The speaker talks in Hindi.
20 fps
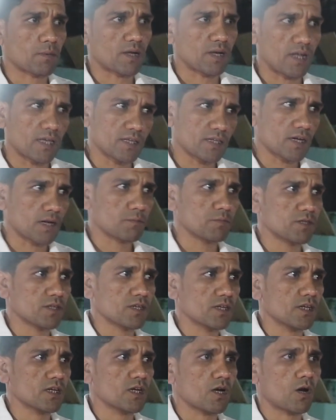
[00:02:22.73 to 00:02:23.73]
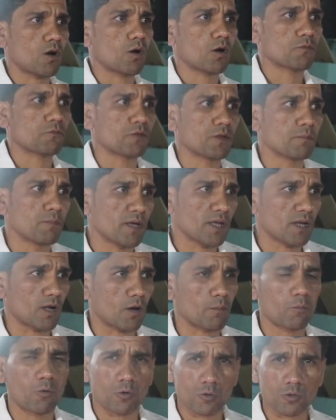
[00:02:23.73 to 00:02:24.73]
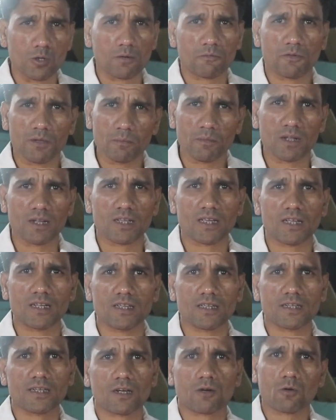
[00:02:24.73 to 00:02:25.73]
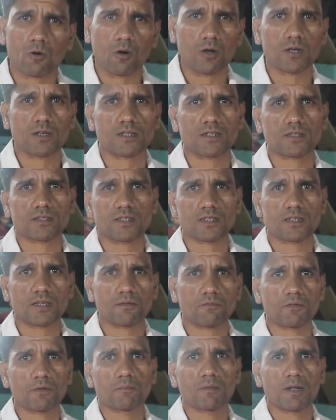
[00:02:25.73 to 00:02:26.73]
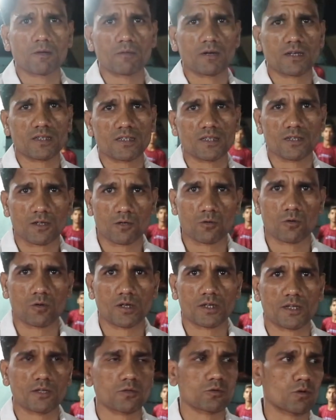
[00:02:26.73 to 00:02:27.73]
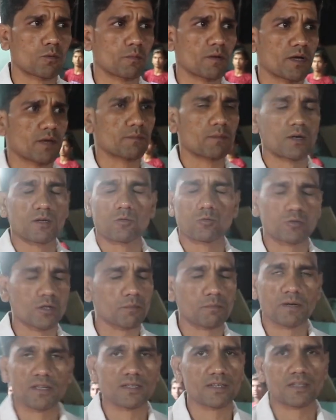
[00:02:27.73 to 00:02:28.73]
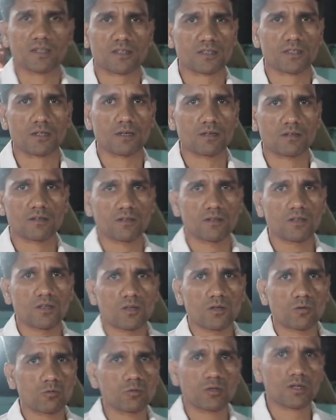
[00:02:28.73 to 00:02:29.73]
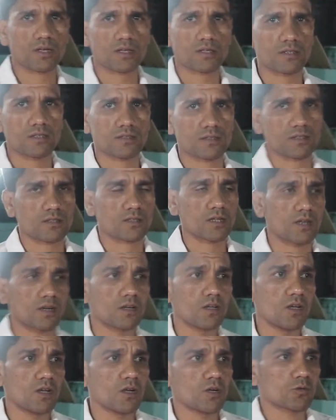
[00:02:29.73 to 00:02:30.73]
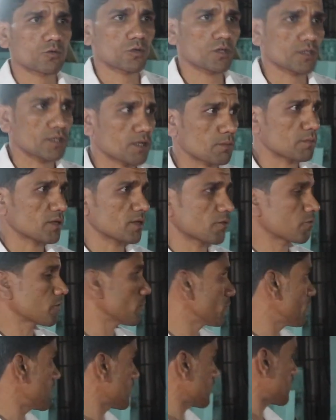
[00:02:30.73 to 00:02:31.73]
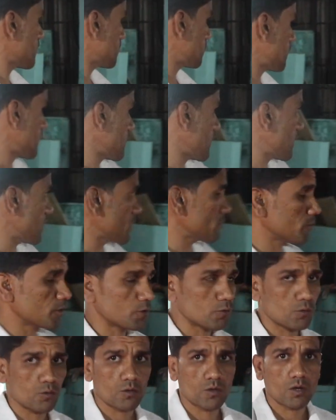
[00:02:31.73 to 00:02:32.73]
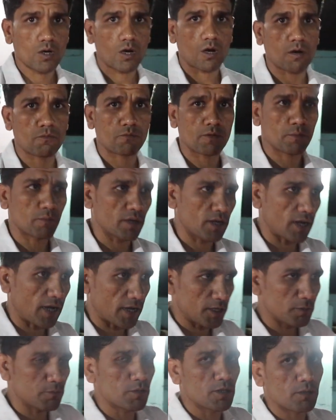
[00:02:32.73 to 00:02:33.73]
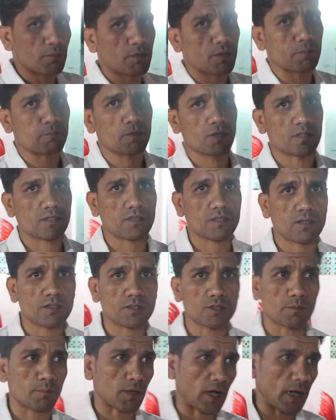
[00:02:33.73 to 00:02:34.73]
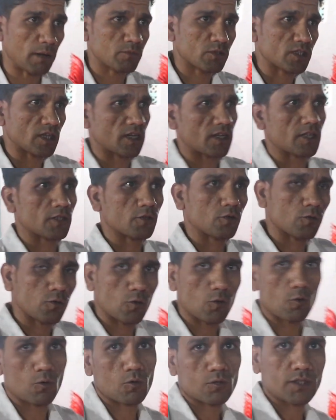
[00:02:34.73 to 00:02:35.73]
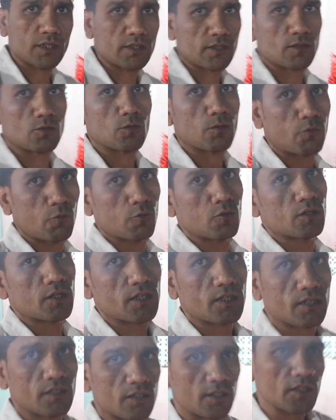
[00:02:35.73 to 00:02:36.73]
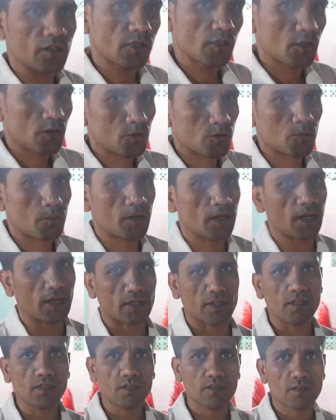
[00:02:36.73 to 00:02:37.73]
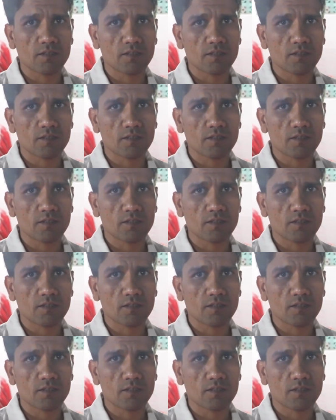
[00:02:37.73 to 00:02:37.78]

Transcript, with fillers: पलाई का भी है और फीमेल और बहुत लोग फीमेल के लिए ना कॉल करते हैं कि फीमेल बकरी रखो करके उधर तो नहीं रखते ना उधर मैं नहीं रखता उधर रख नहीं सकता तो इधर मैंने फीमेल के लिए बनाया भी हूँ हम्म, हम्म, और फीमेल हम्म। आई भी है मेरे पास जब काम चल रहा था तो लोग जैसा जो फोन कर रहे थे तो मैं लाके